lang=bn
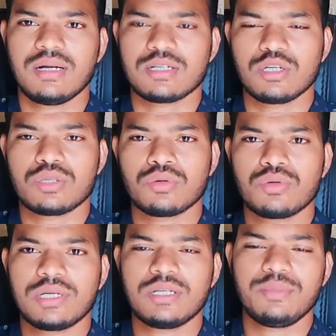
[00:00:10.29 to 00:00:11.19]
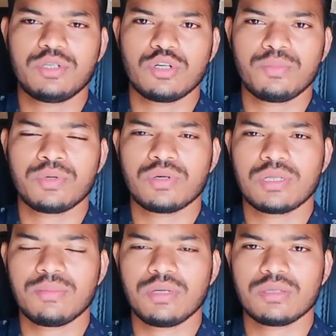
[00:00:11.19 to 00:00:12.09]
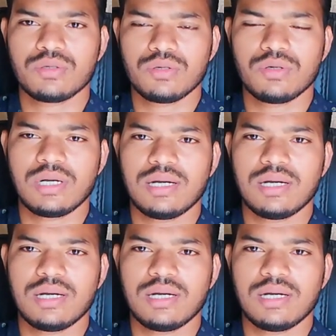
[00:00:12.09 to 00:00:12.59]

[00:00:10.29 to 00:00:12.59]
আসলে ছোট্ট একটি বিষয়ের ওপর কথা বলার জন্য